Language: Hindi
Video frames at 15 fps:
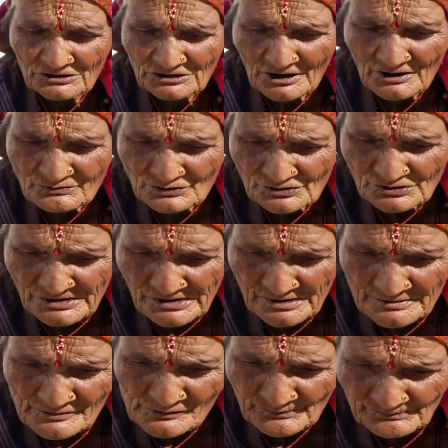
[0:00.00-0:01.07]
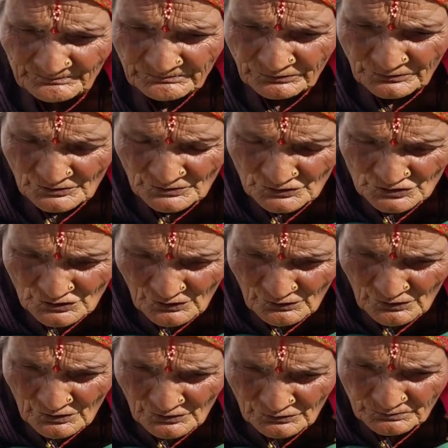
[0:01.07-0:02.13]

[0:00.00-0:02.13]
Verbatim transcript: तब वो उसको